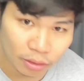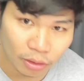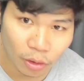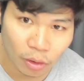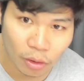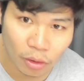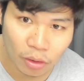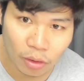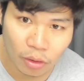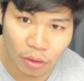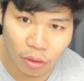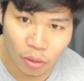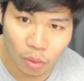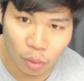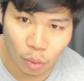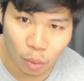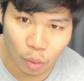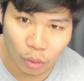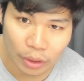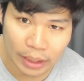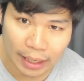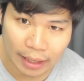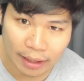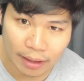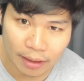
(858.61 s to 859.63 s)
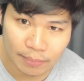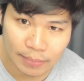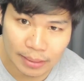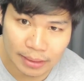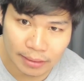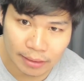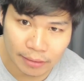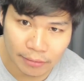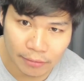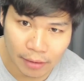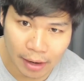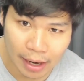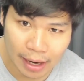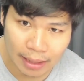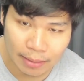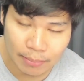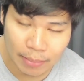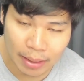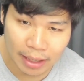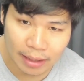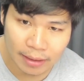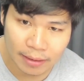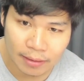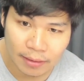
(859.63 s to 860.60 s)
ตรงหูเนี่ย ก็มีสีฟ้าเห็
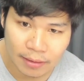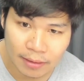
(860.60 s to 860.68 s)
นไหม